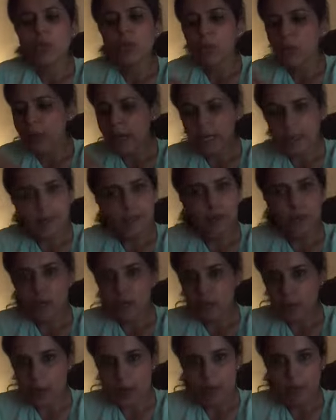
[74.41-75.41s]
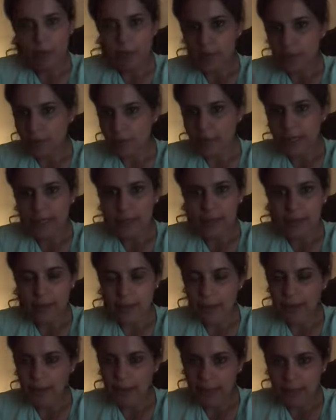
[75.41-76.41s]
وغالبا دكتور أيمن بيعمل كده
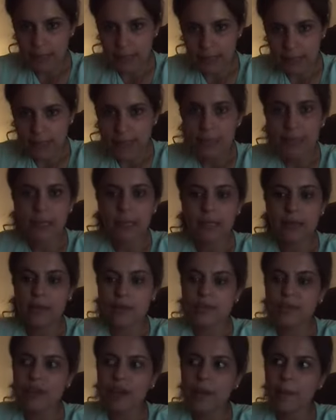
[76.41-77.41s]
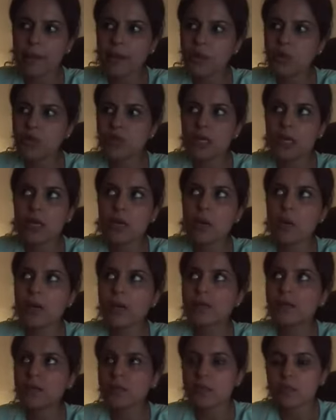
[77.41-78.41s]
كتير جدا في أعماله زي
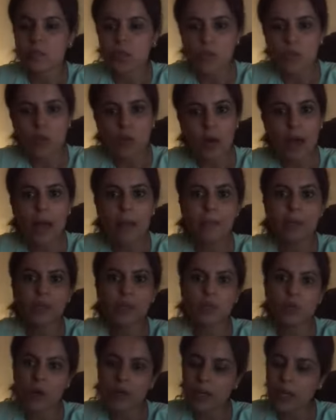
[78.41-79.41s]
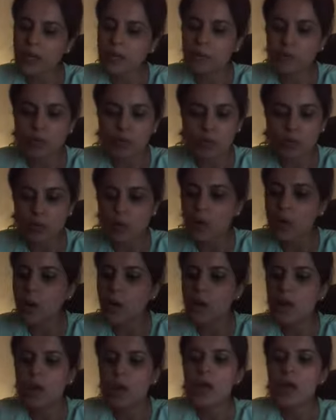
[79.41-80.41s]
رواية اسمه أحمد وكلمة
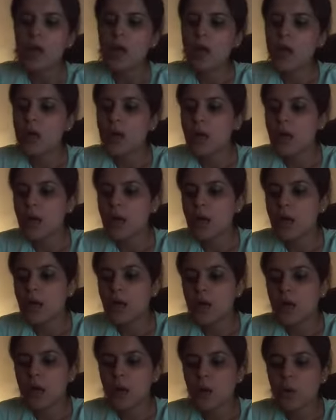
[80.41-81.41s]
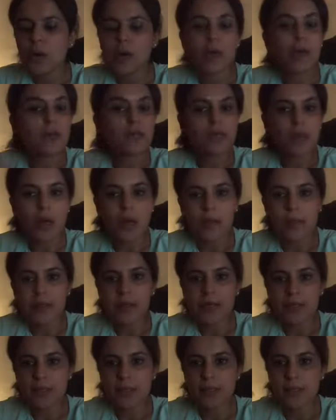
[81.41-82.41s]
الله آه، ويا
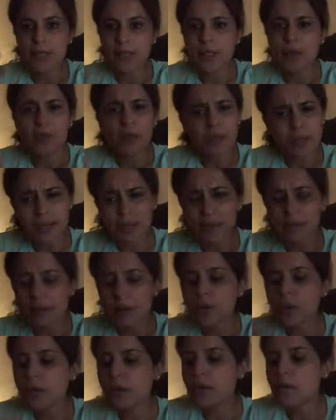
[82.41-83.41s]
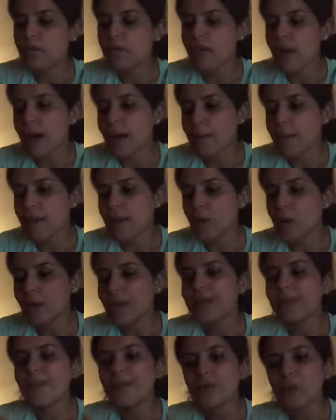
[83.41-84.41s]
صاحبي السجن كتير قوي جدا في أعماله
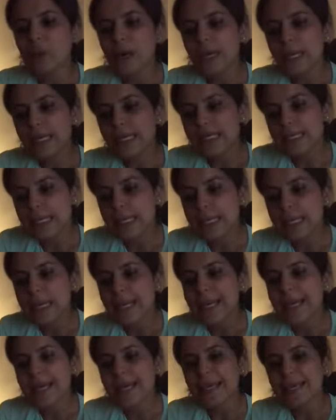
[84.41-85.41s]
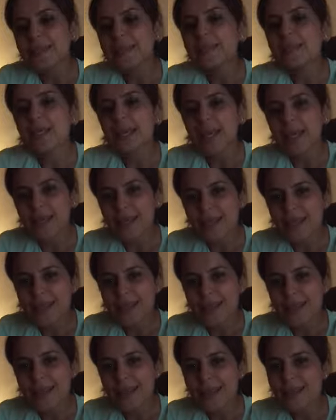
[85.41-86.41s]
لكن الرواية دي
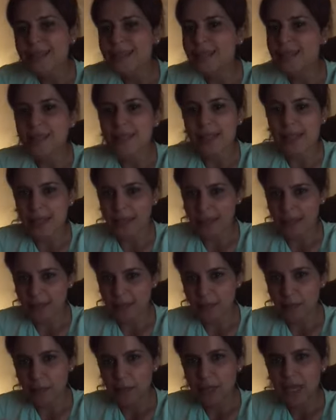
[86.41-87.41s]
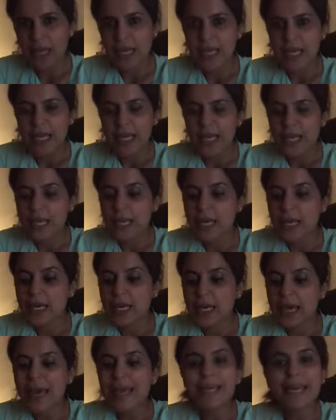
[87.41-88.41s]
إنسانية استثنائية
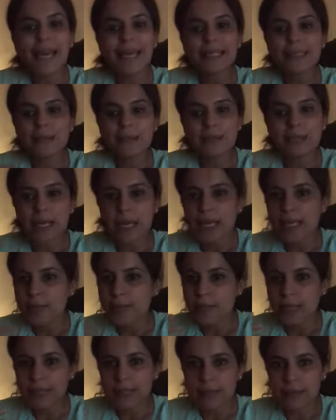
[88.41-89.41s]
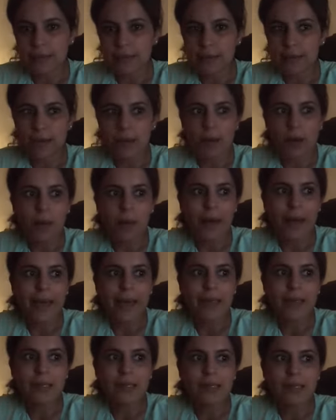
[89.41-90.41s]
آه، أي حد بيتعلم الكتابة أو
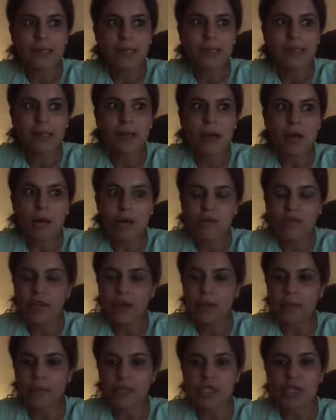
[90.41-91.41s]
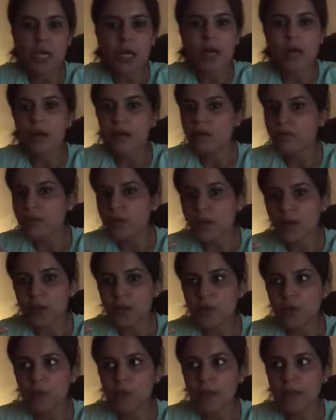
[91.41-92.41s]
عايز يعرف عن مشاعر
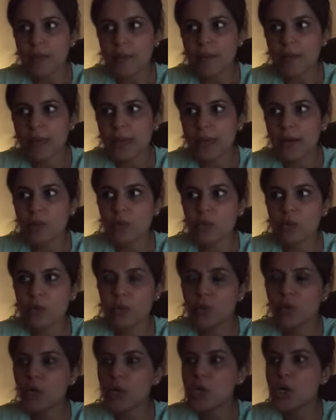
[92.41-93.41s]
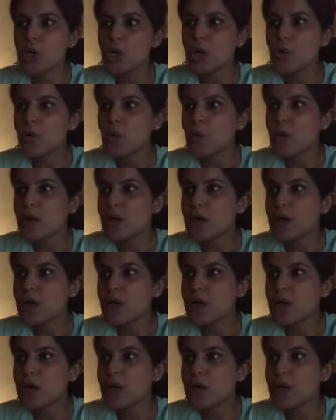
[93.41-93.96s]
الفقد والأمان و...